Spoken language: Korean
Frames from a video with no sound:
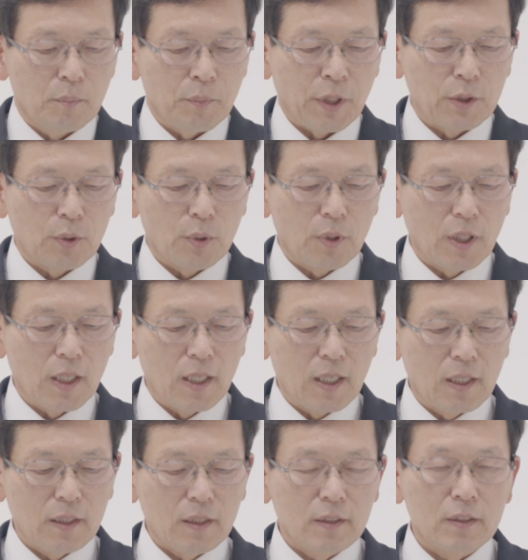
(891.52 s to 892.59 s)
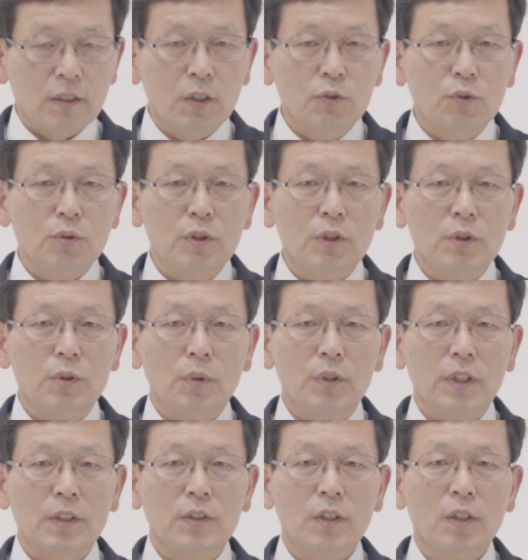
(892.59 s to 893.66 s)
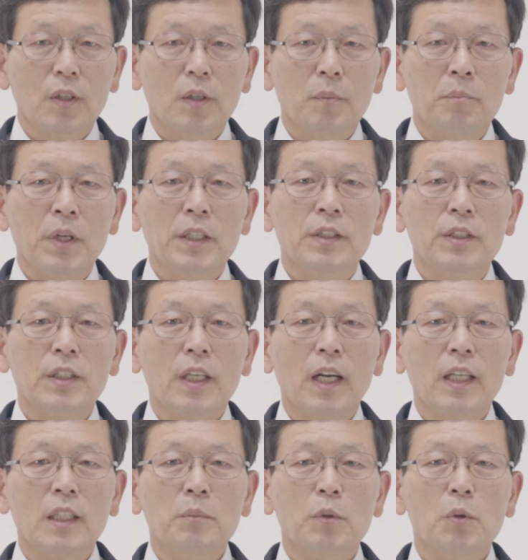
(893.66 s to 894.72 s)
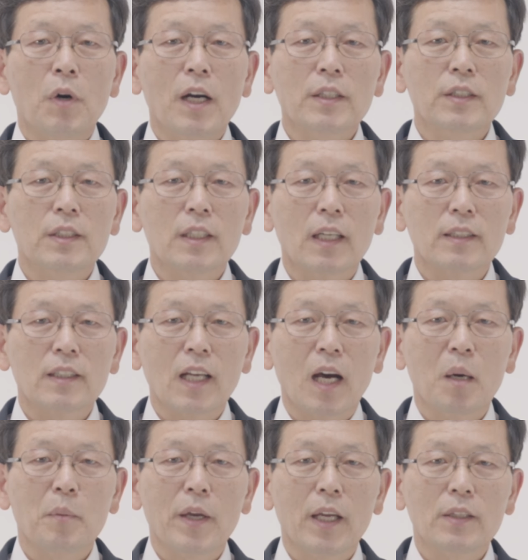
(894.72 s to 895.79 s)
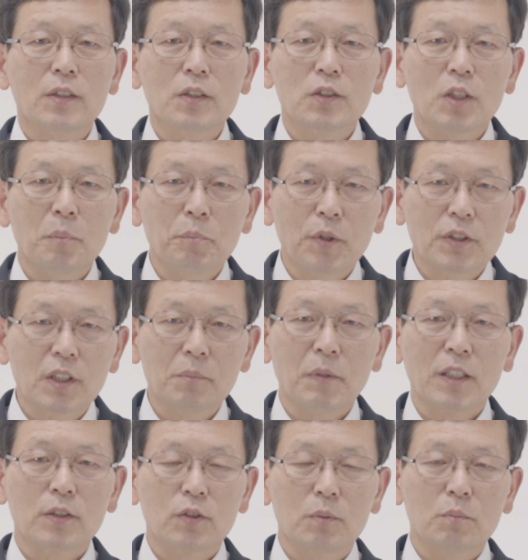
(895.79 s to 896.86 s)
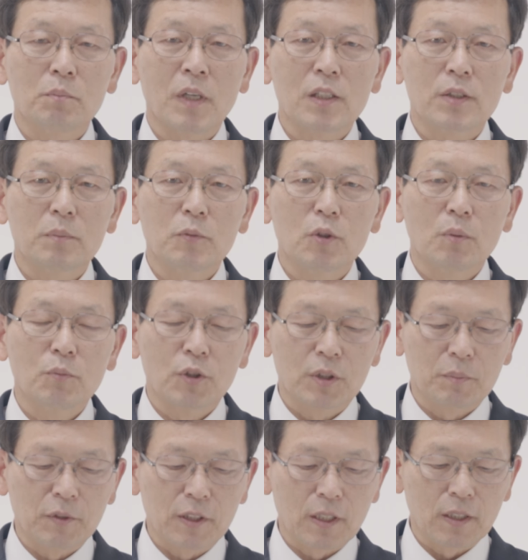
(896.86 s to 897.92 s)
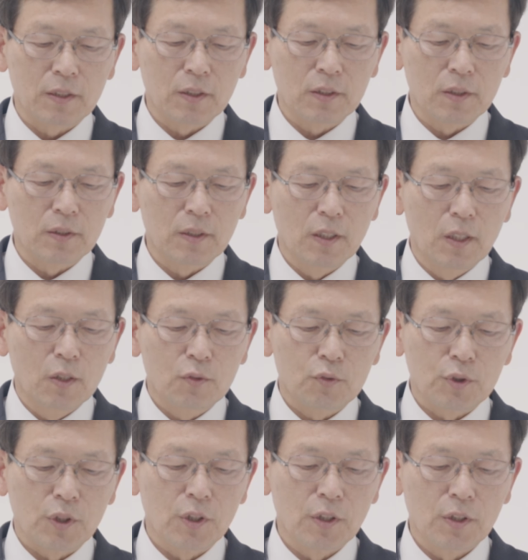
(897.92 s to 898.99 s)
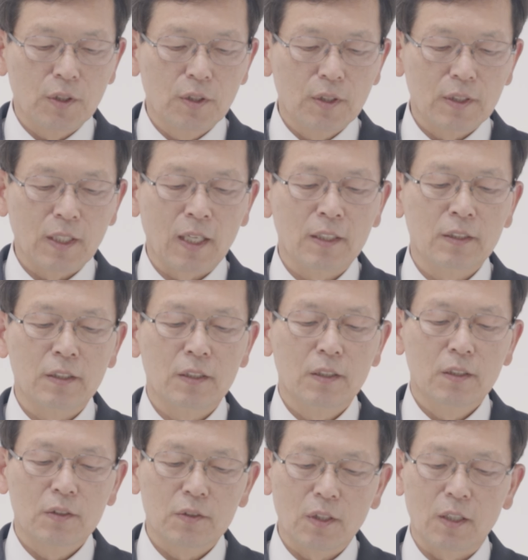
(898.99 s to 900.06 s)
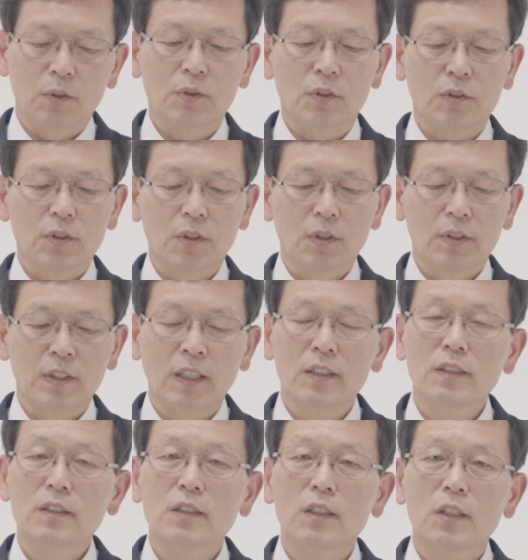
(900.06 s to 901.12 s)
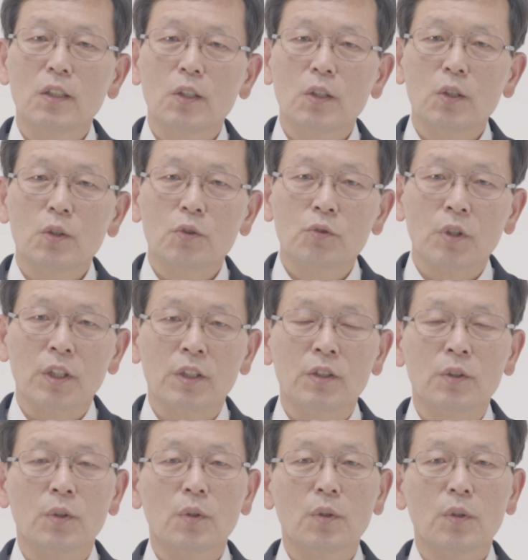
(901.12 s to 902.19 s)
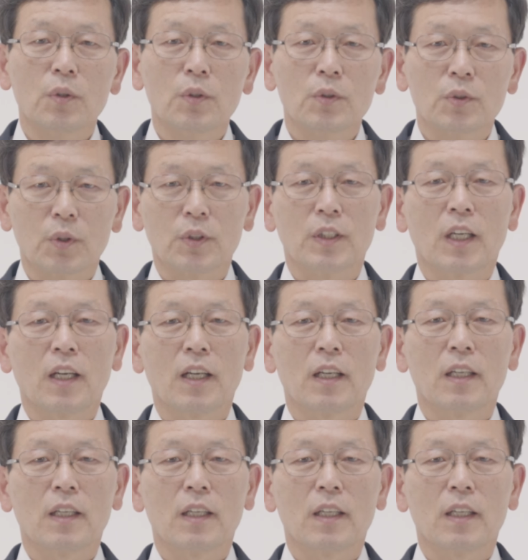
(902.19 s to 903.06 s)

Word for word: 베드로가 예수 그리스도께서 메시아임을 확신한 다음에 했던 첫 번째 말씀도 무엇입니까? 그것은 주여 나를 떠나소서. 나는 죄인으로 서이다.